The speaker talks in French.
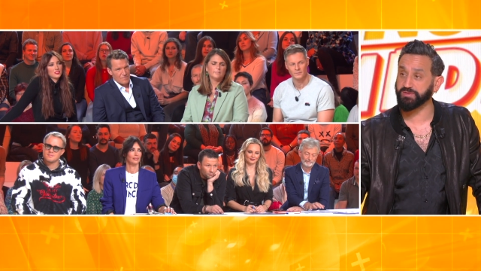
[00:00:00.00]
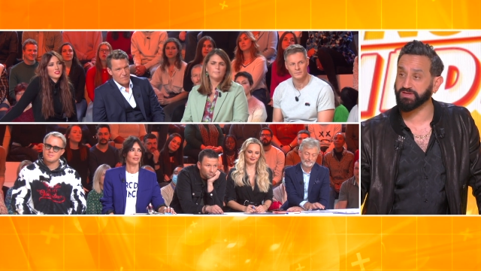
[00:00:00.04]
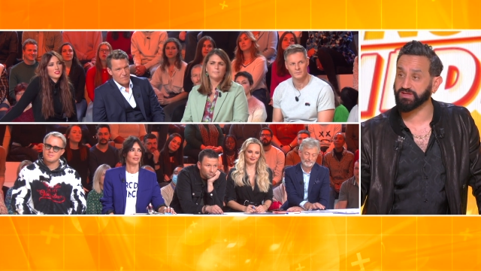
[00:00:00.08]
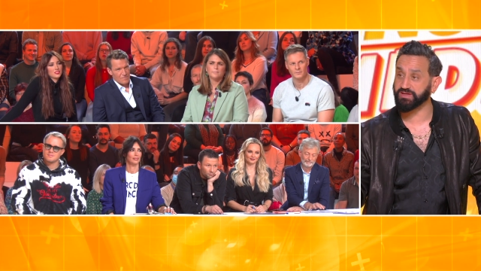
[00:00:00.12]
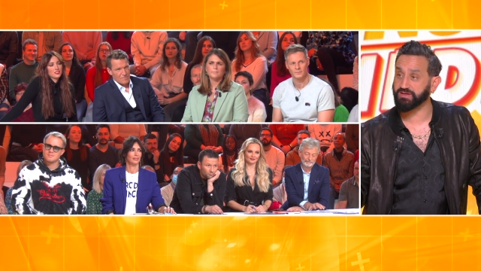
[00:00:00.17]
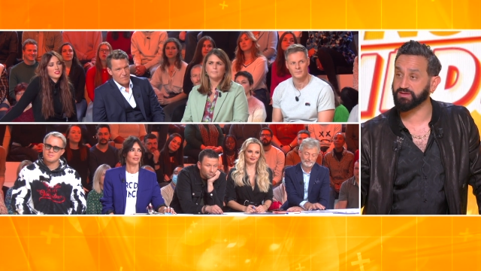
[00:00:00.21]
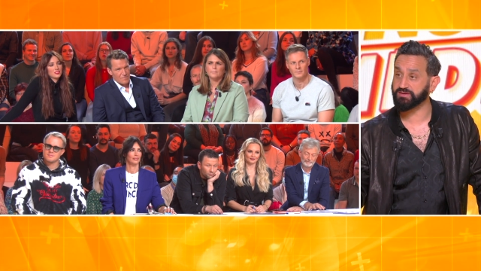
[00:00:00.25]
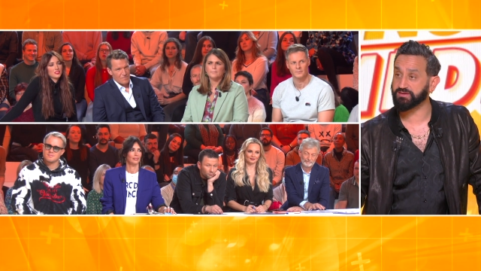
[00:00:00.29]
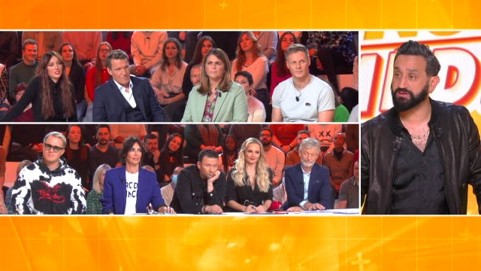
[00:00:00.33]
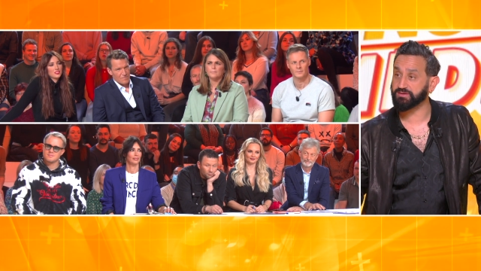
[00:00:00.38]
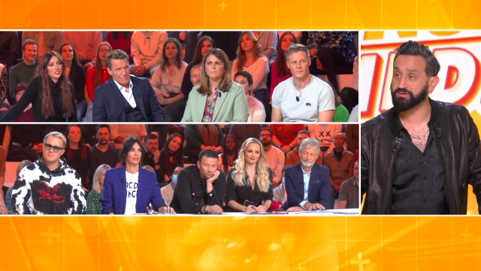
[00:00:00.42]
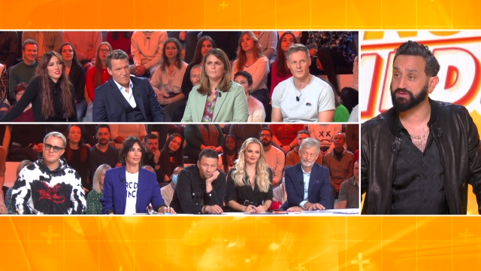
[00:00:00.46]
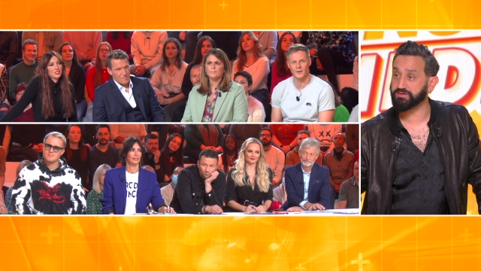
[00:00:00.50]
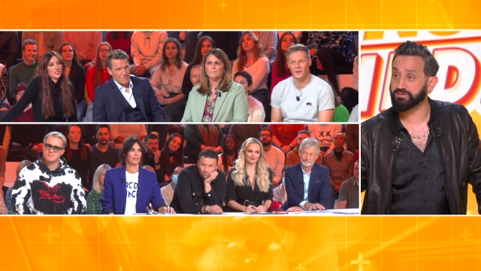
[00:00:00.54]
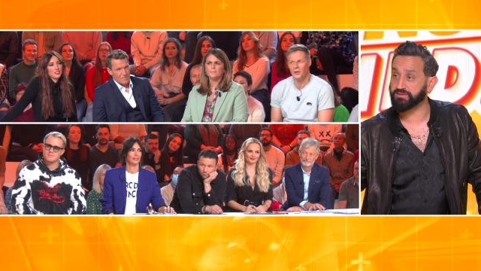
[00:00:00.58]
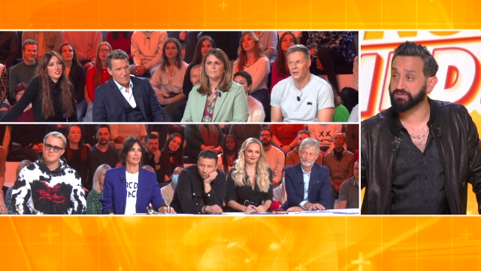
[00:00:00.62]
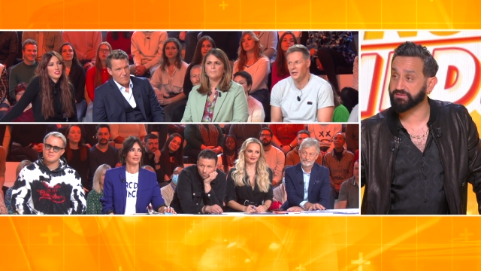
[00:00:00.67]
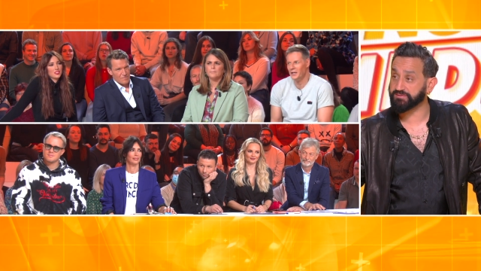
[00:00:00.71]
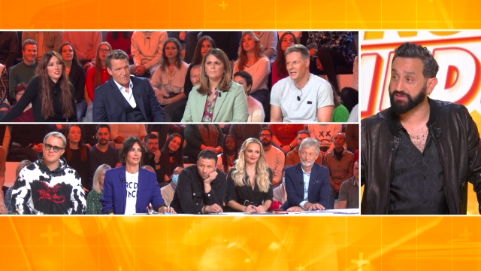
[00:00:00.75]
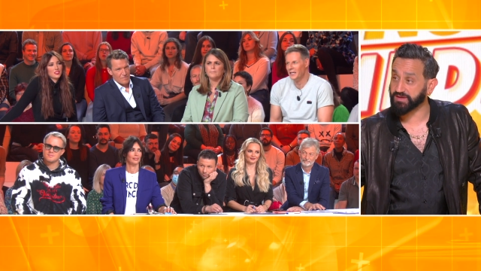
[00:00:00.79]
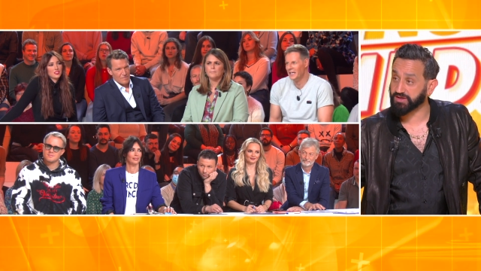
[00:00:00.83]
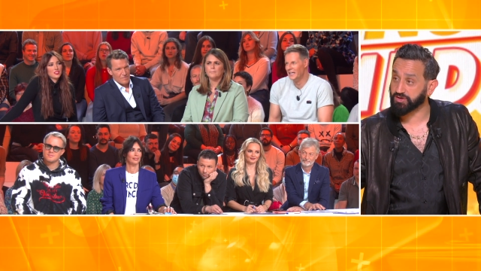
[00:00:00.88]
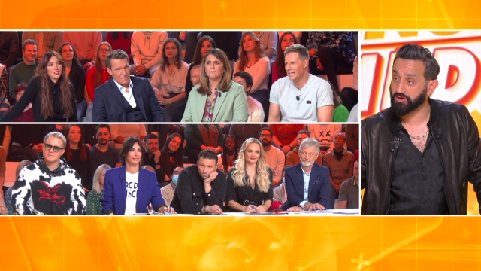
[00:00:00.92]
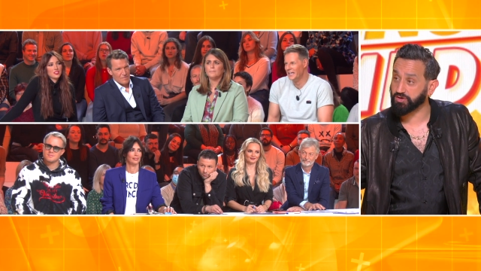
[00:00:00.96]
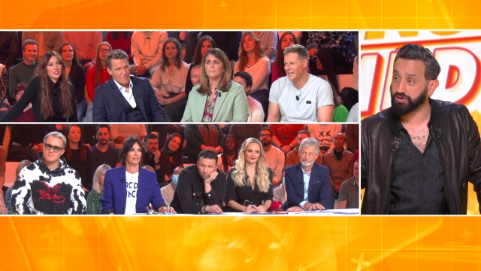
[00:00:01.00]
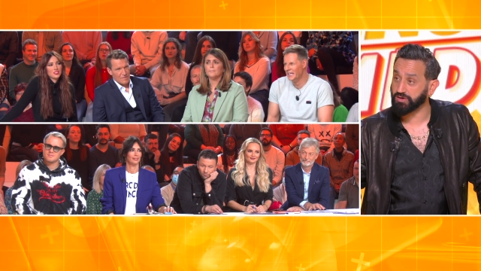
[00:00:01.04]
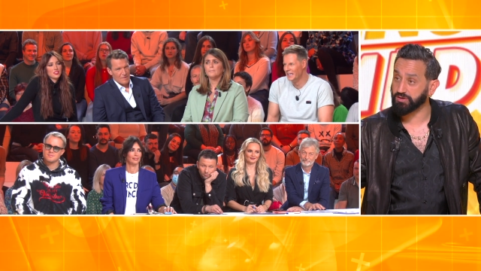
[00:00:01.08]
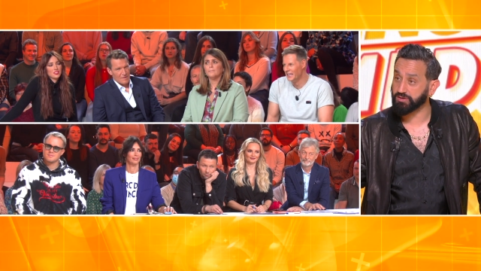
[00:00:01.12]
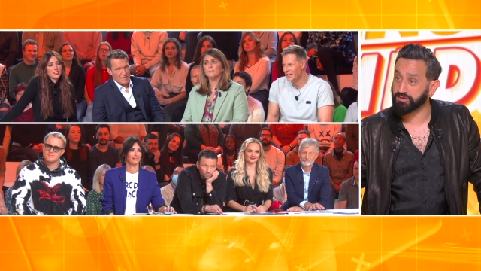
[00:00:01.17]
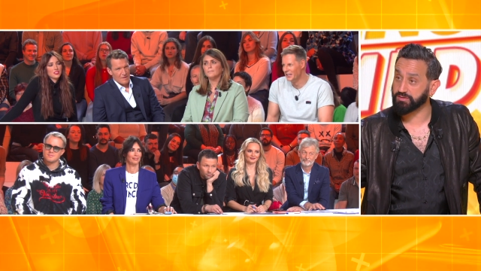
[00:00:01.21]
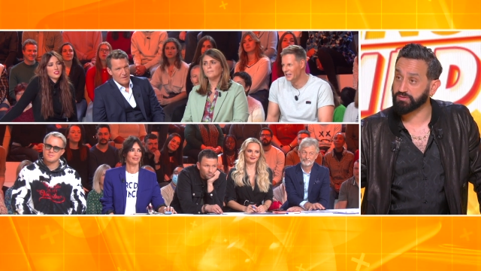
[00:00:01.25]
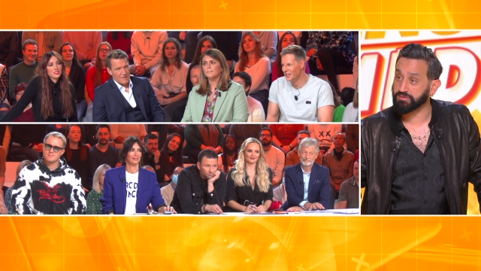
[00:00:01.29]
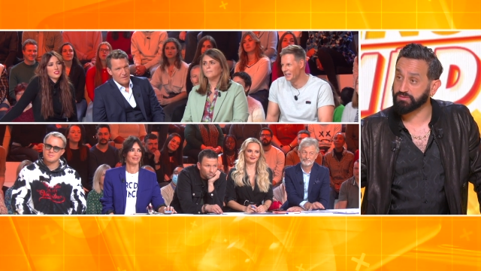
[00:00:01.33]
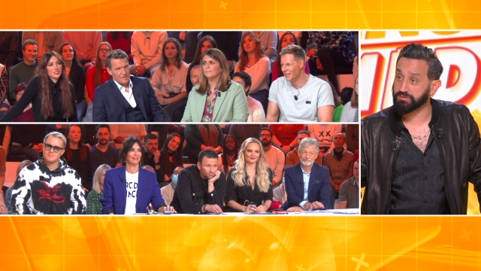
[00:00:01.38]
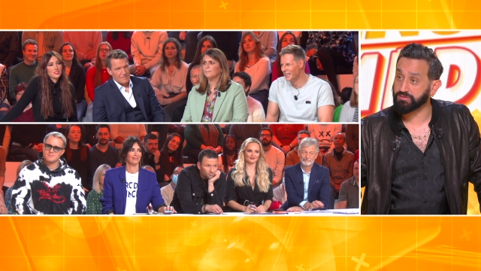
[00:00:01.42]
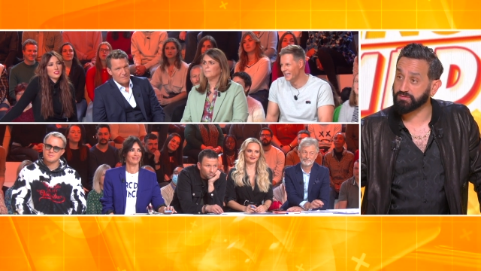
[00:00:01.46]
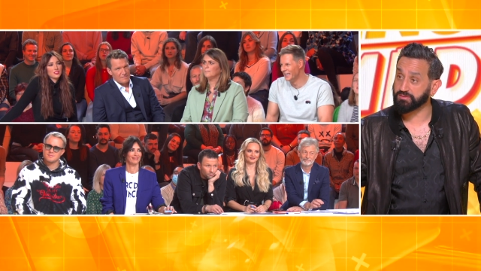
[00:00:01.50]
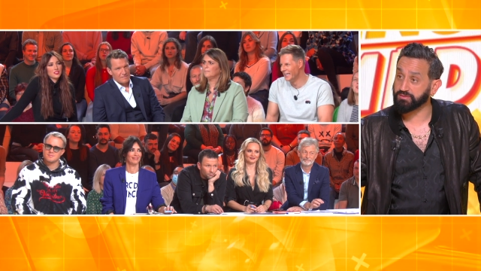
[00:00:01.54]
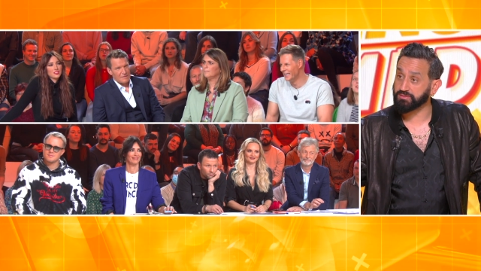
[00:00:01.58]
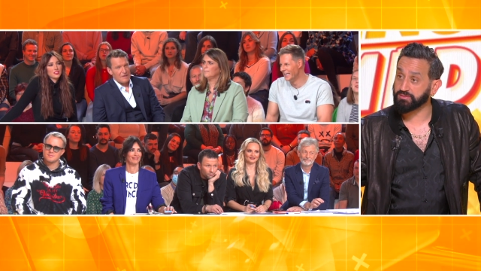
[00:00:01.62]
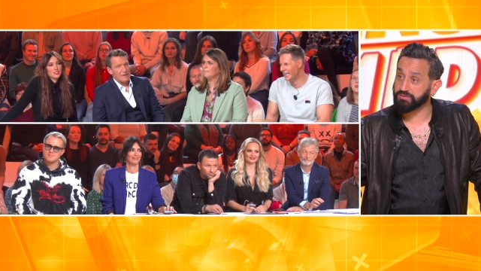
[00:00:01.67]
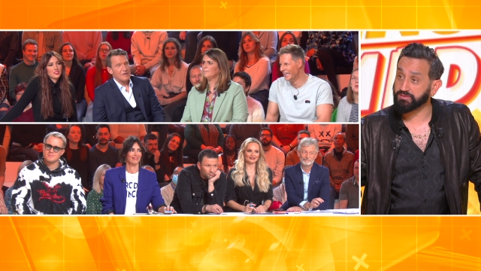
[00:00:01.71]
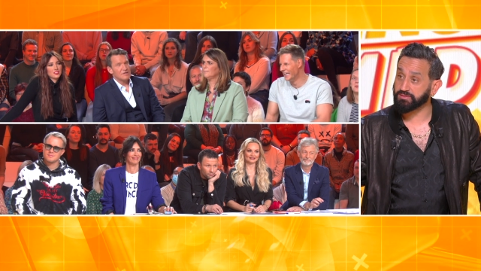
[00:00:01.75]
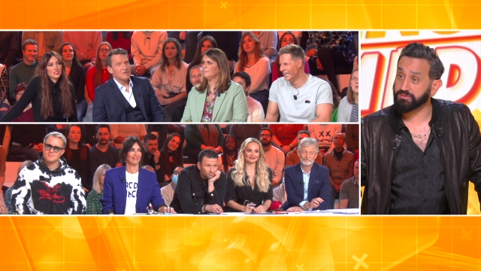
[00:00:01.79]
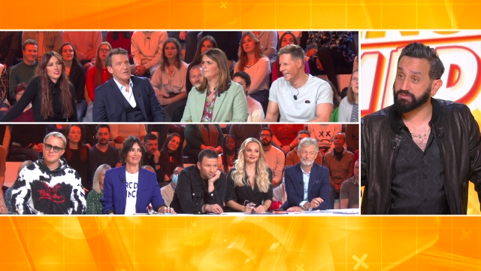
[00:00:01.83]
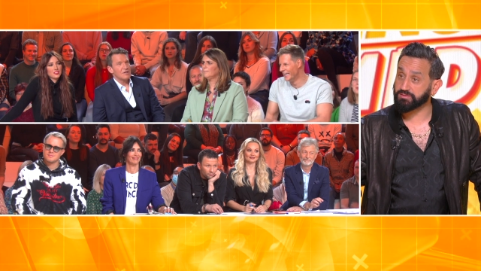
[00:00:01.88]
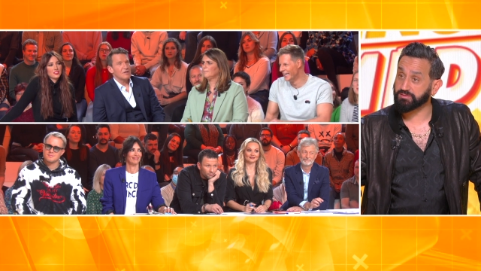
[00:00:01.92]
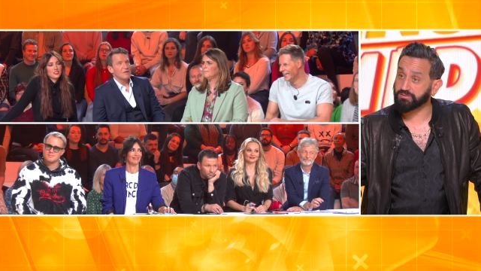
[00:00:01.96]
Du plus moins payé au plus payé.
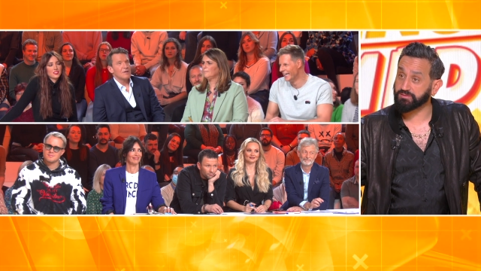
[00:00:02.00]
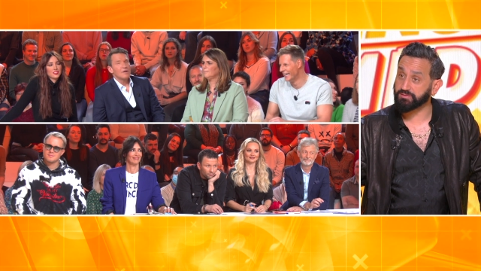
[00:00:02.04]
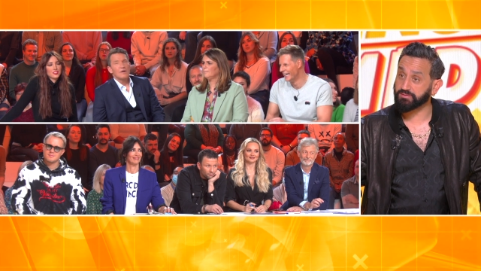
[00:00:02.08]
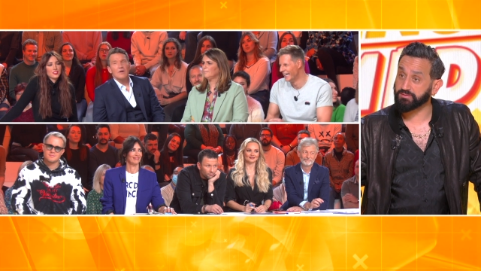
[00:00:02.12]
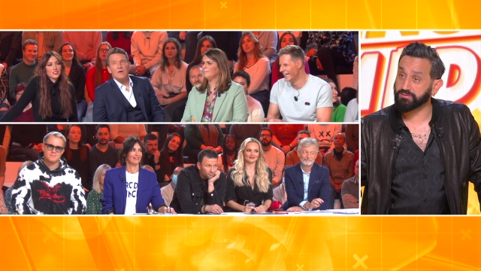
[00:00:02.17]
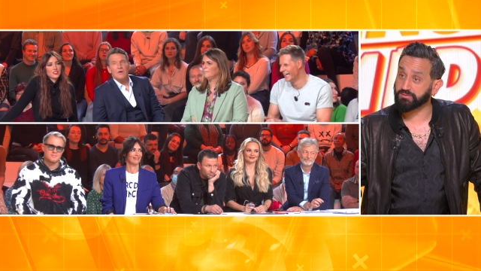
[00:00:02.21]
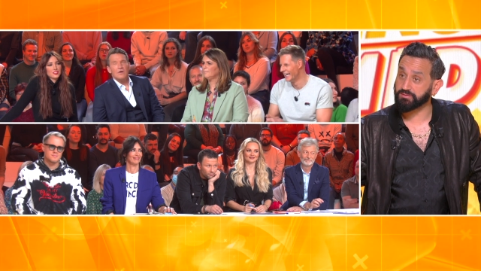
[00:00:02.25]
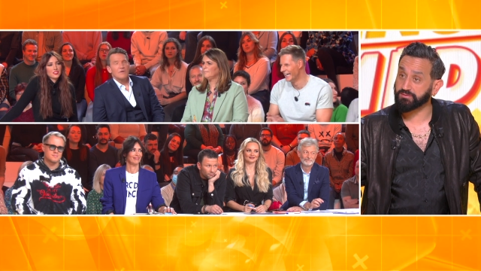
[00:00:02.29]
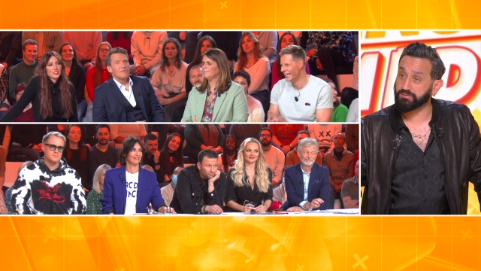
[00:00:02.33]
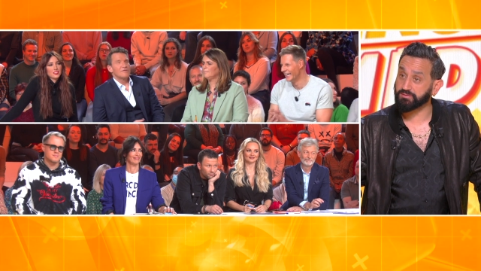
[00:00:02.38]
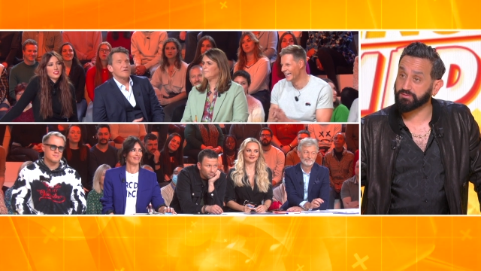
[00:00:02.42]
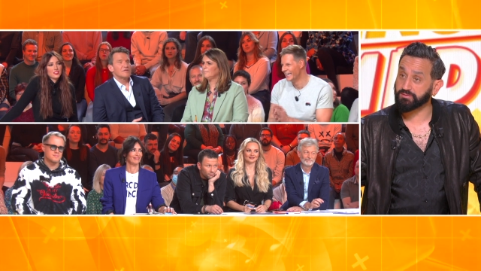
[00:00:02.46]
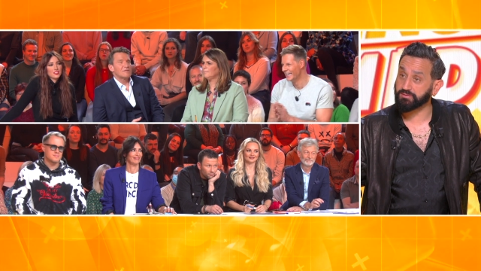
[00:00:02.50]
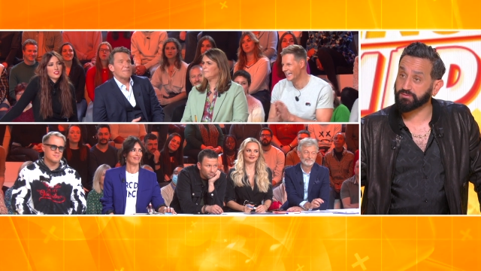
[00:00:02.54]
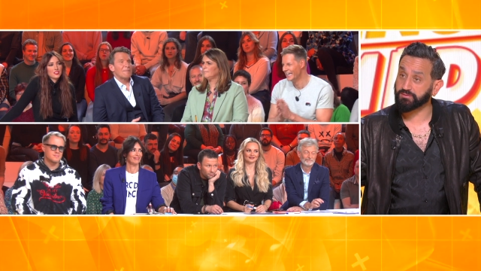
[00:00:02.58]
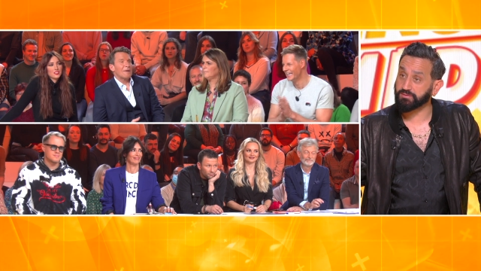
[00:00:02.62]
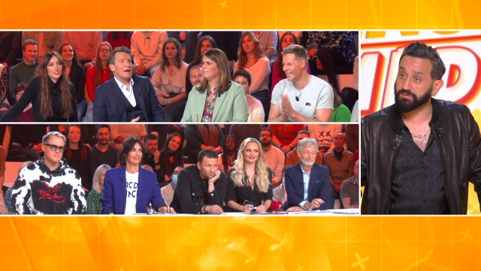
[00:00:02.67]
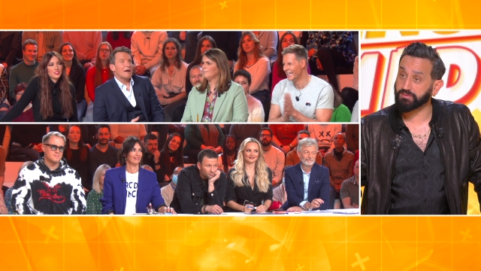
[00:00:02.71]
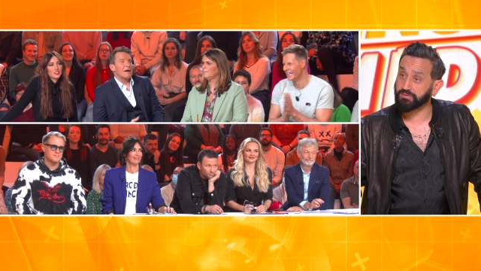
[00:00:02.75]
D'accord